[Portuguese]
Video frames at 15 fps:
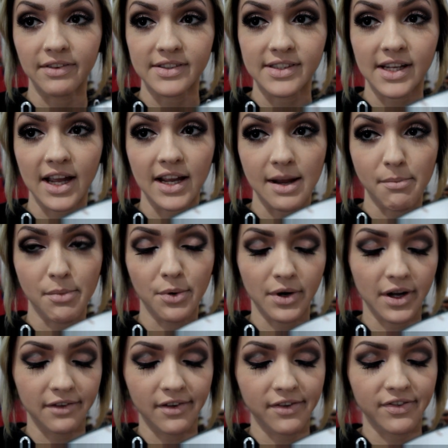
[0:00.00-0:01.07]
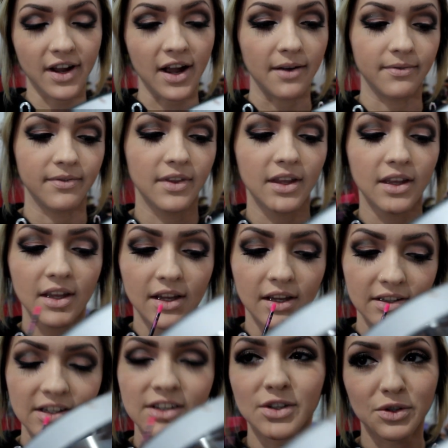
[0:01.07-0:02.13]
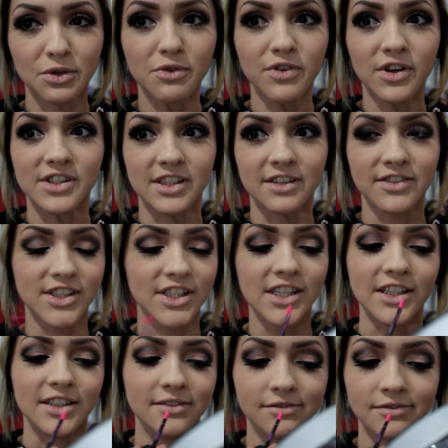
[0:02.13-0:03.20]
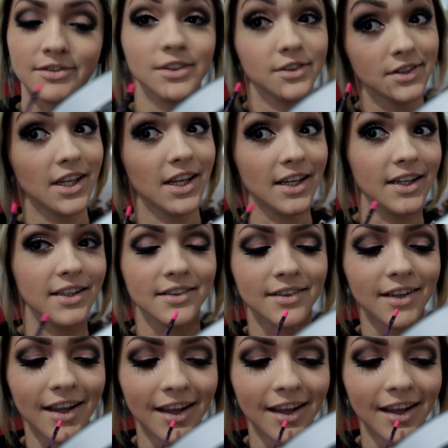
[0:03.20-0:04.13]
ele vai secar na boca e vai ficar. Gente, eu tô com voz de travesti? Não sei, hein?